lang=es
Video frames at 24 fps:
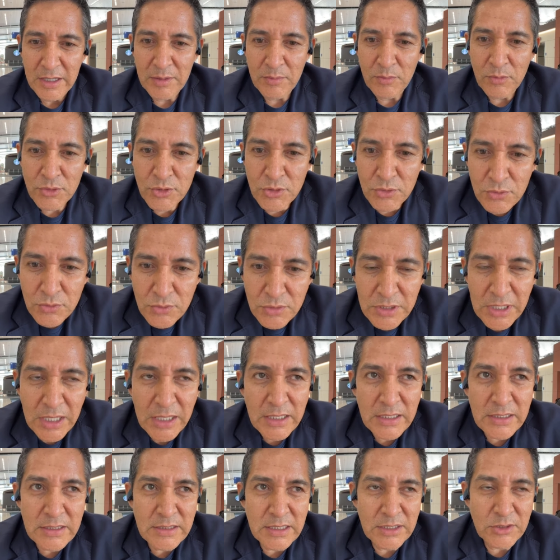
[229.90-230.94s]
Eh, muchos de
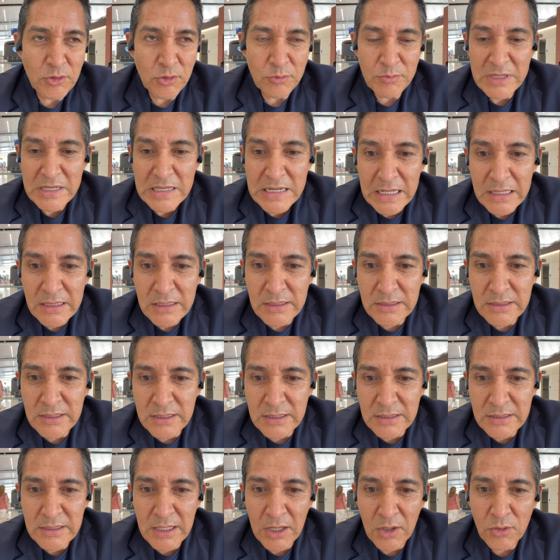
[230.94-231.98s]
ustedes que son migrantes
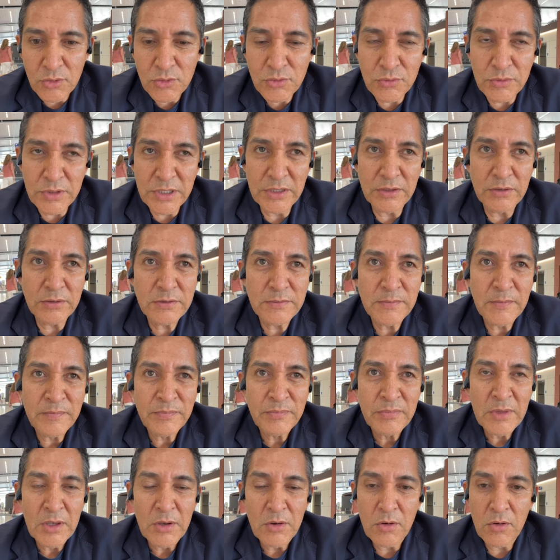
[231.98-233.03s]
en Estados Unidos,
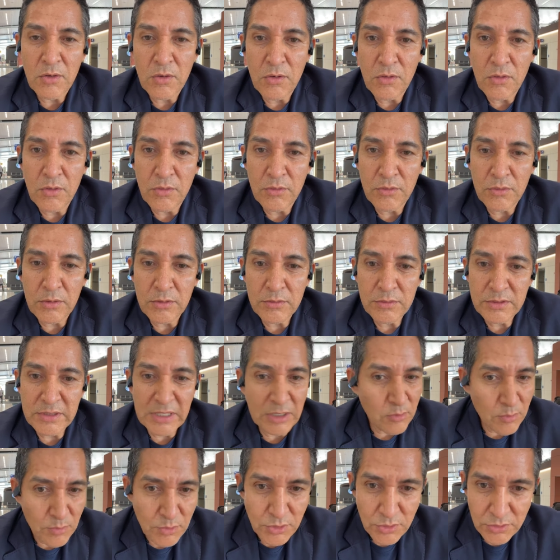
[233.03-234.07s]
o
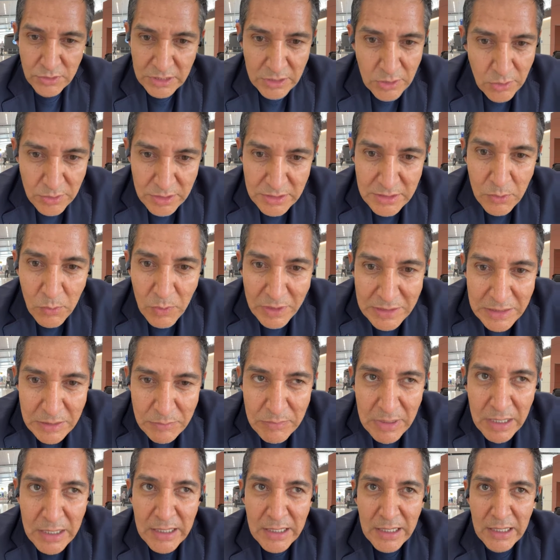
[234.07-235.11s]
tengo muchos seguidores de
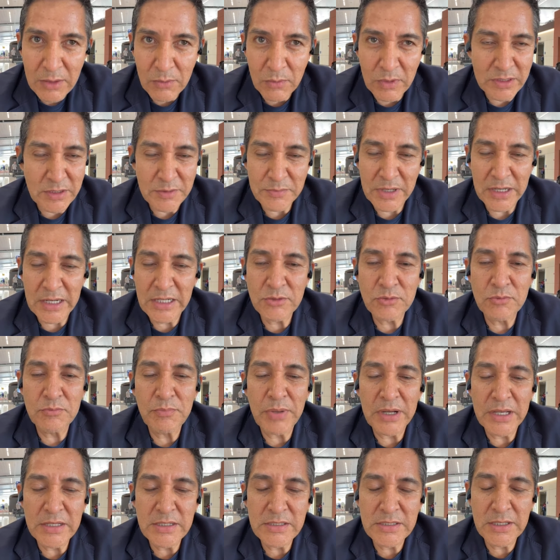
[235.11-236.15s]
Guatemala. Guatemala es
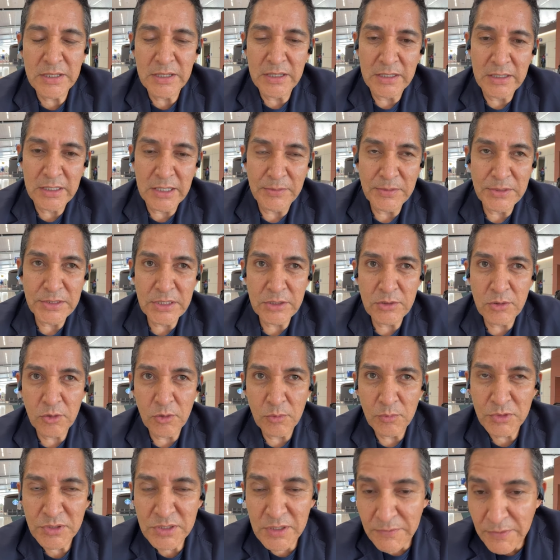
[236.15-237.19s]
un país que, que visito
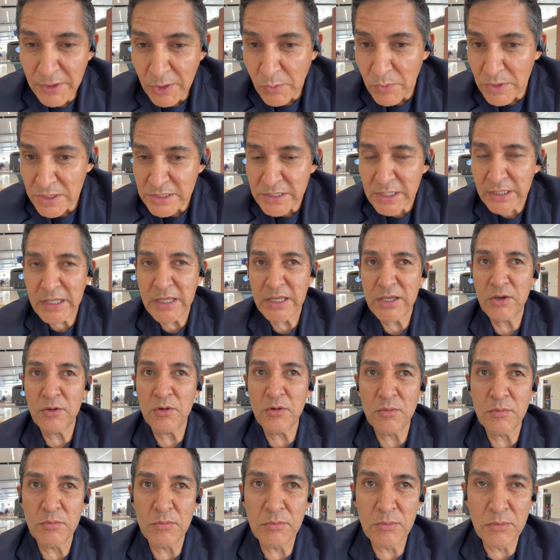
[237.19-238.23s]
con mucha frecuencia y que
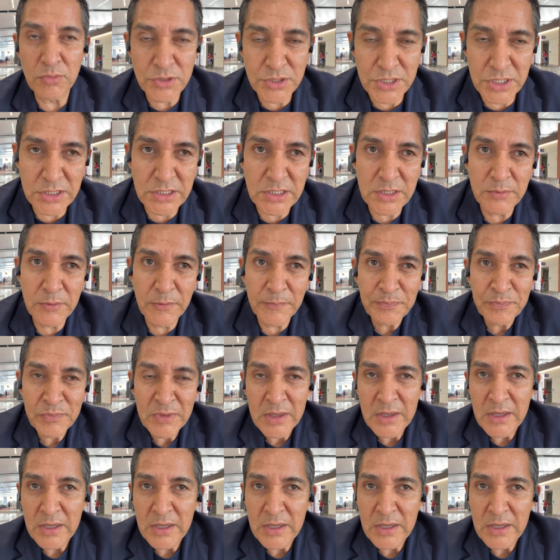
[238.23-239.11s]
quiero muchísimo.